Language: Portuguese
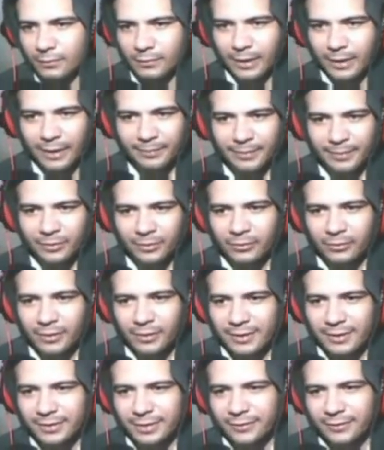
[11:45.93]
Aí pessoal, no
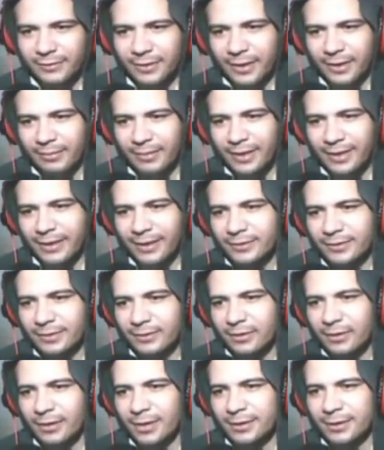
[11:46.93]
caso aqui ficaria mais legal se é você
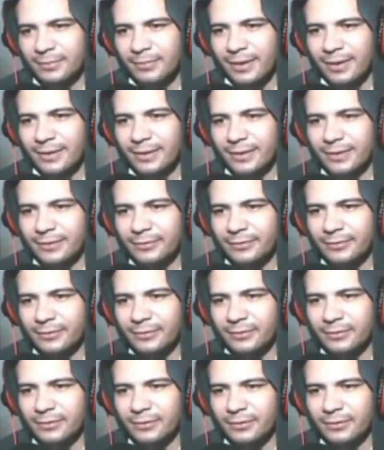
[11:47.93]
colocasse madeira, viu?